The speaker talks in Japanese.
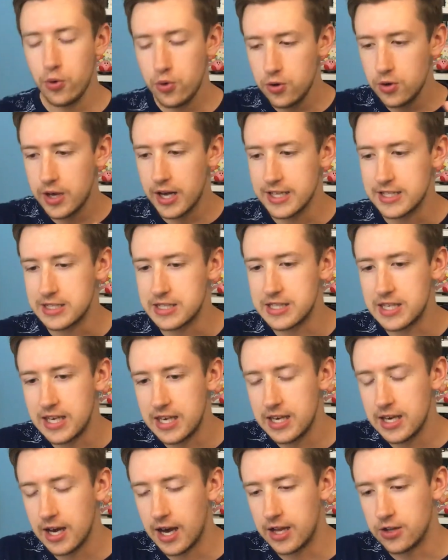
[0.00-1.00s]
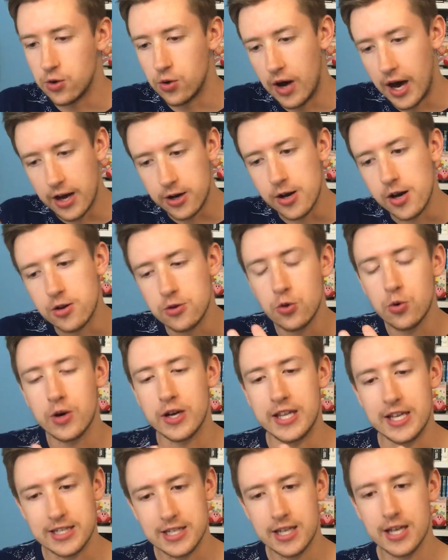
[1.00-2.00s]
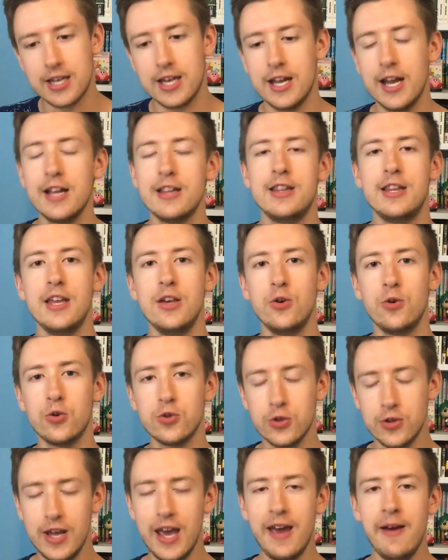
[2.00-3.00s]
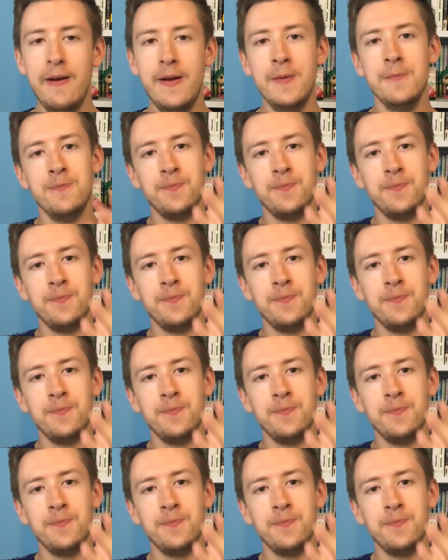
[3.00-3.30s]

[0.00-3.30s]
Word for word: 僕が次あるある動画出さなきゃなっていうことで